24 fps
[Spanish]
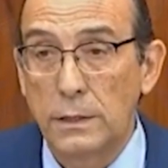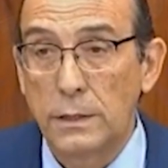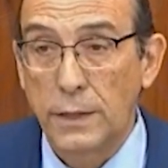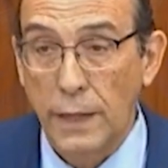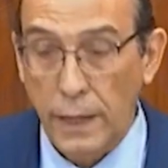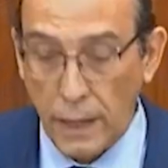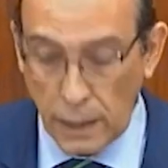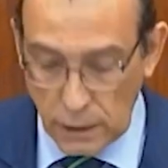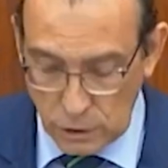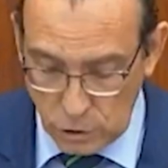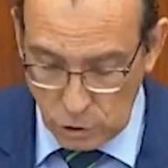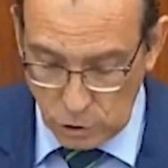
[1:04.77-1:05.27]
en
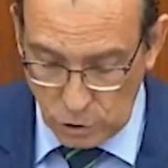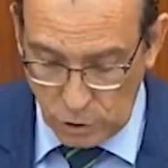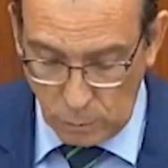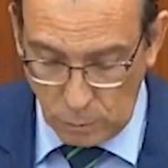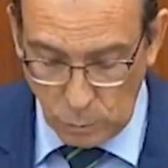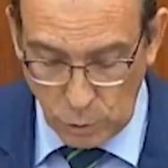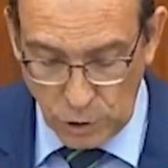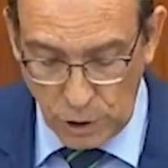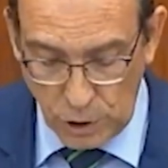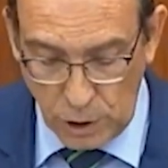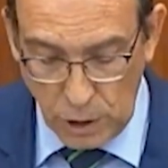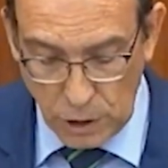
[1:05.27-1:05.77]
este caso
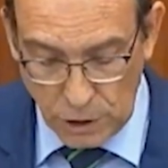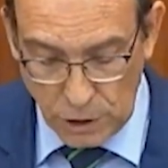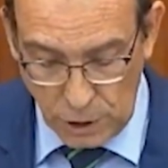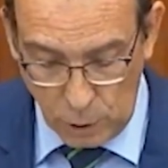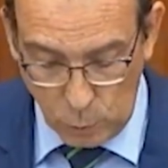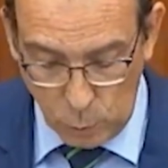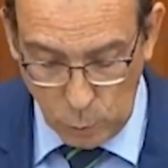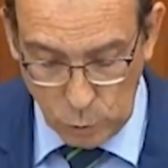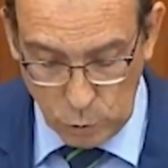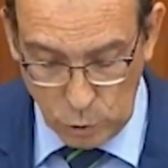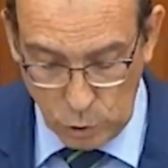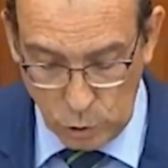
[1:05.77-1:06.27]
estamos en el
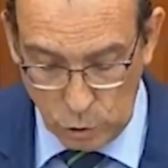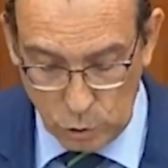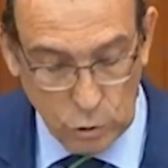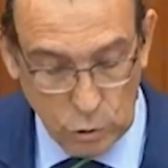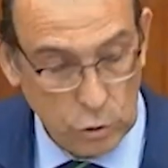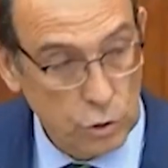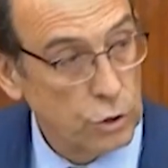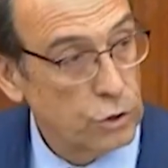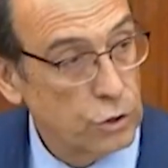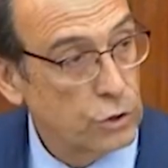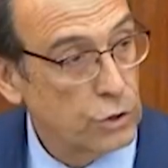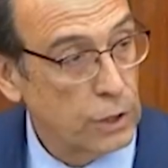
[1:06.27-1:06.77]
segundo,
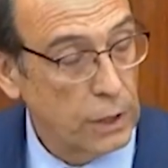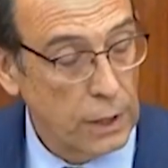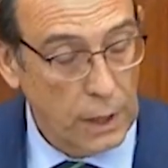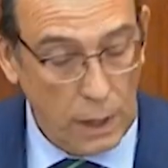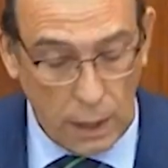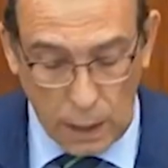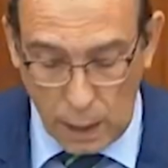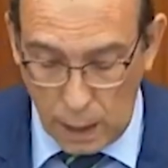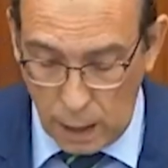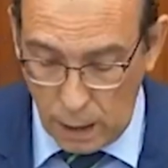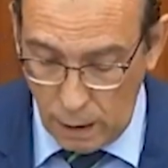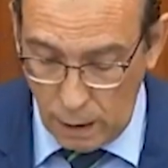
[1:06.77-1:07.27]

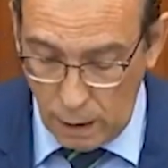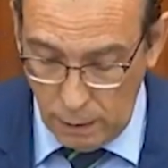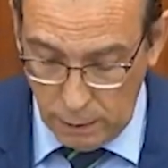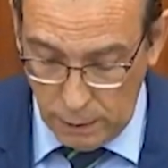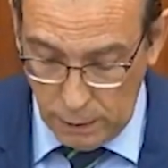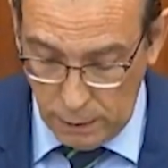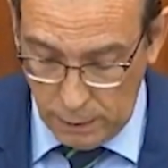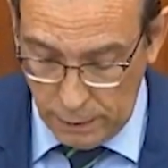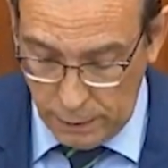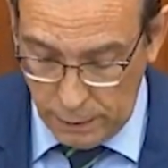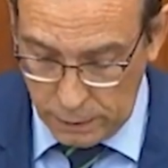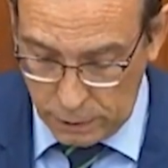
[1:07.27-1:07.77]

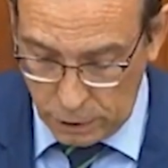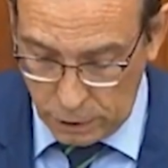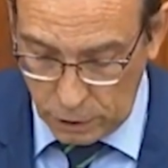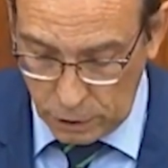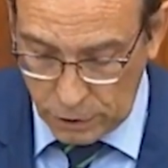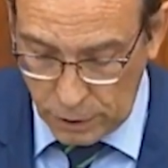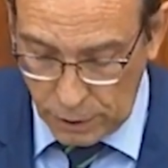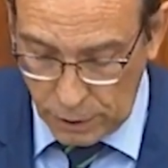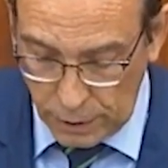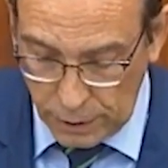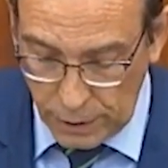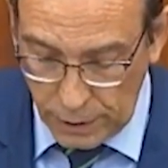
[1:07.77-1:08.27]
sostenerla y
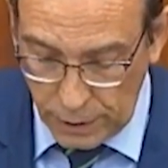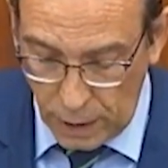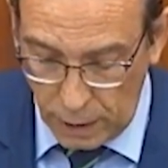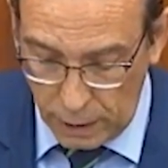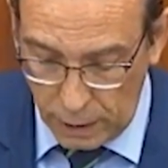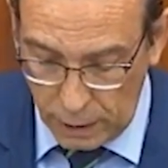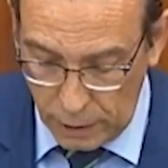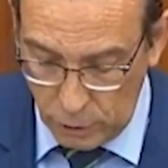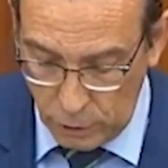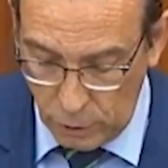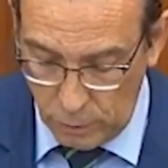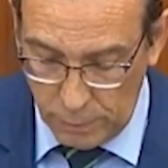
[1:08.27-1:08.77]

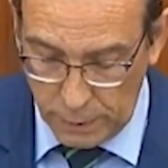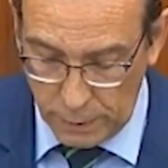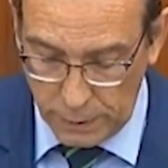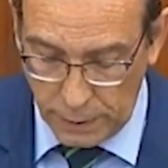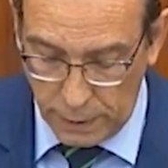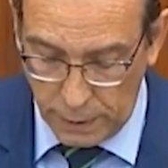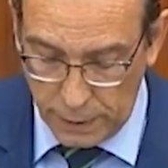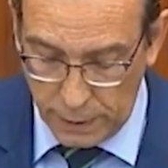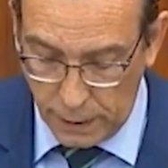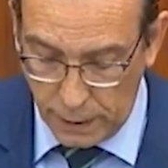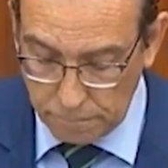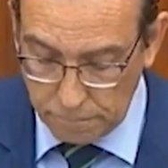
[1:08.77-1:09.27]
sostenerla y no
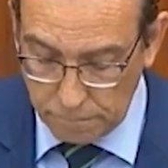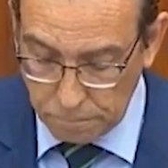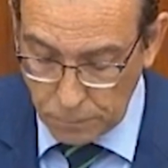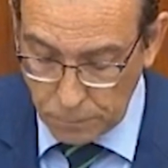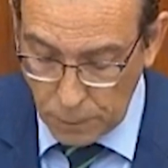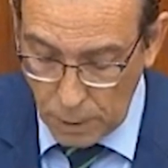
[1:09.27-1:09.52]
emendalla.